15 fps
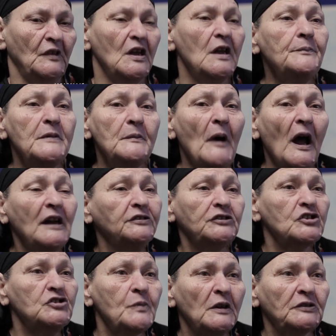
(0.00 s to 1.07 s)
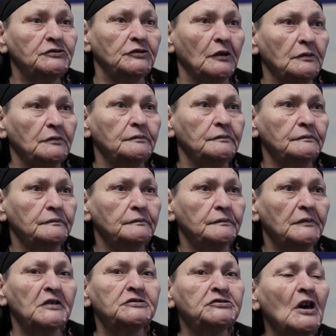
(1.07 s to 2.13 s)
ابني ما حتش منطق
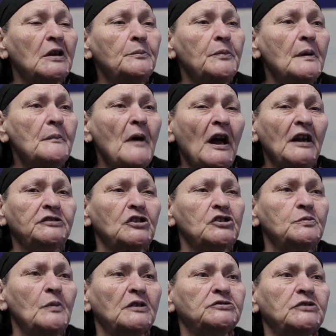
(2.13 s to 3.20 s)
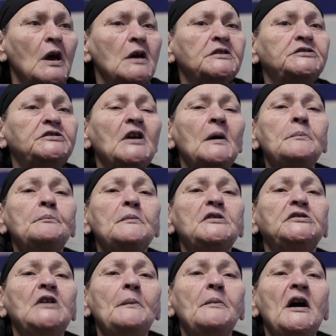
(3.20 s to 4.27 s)
الضربه ما حدش منطق الدم
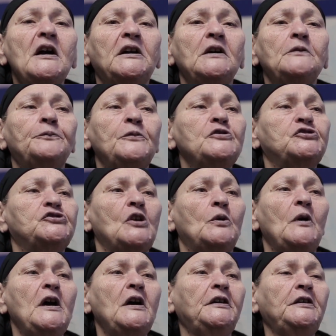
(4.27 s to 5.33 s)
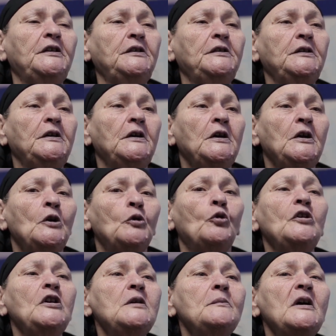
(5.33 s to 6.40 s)
ده بقى كان في الشوارع
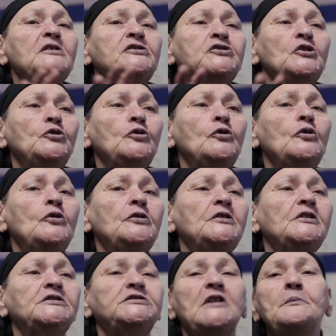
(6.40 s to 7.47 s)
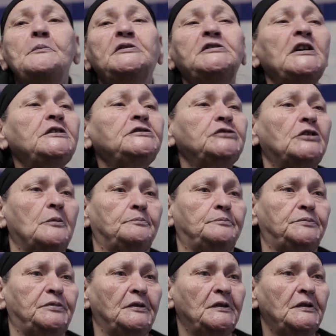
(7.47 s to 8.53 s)
كل ما يشيلوه الدم ده يضرب
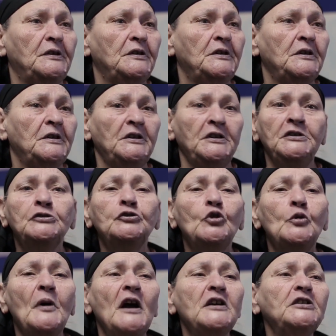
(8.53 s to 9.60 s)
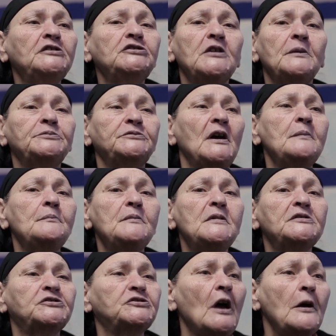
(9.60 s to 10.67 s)
عرقه بقى يضرب دم
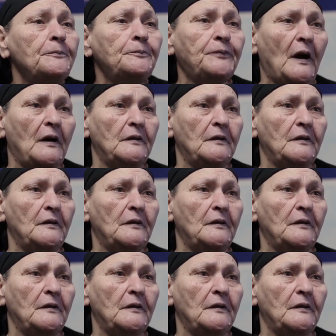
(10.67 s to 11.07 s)
الصف